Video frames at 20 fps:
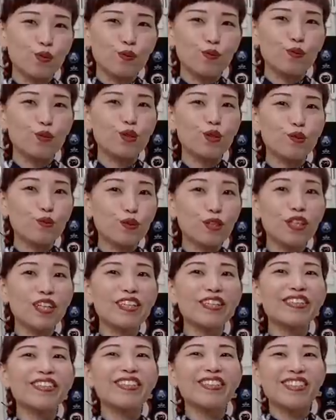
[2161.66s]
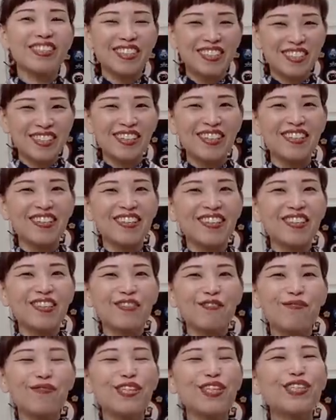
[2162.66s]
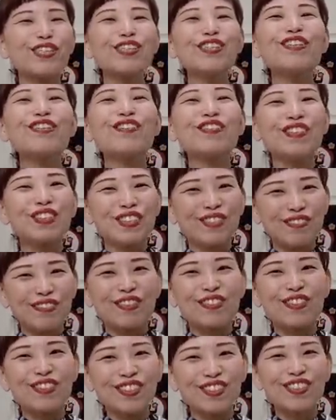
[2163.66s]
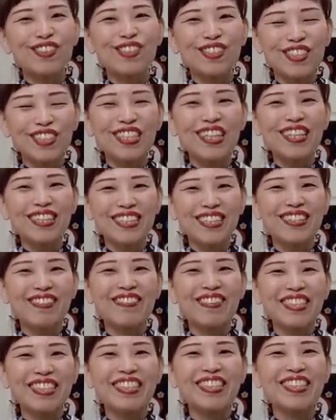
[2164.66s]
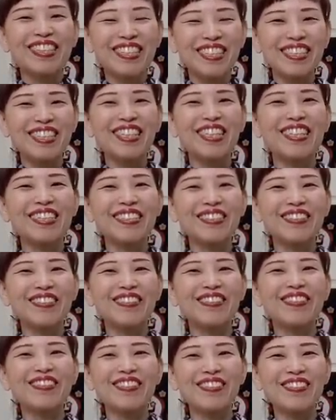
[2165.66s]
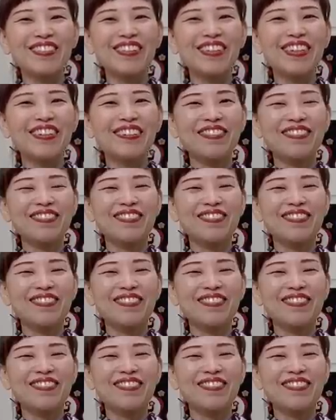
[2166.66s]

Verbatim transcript: こう結べなくってさ丸い帯締めをずっと使ってましたね最初の頃は